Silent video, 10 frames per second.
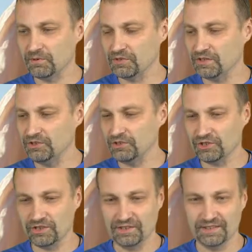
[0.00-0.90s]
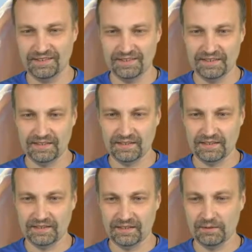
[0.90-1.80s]
powstydzisz się ich.
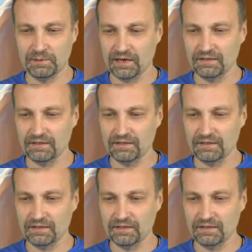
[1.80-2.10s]
Dobra,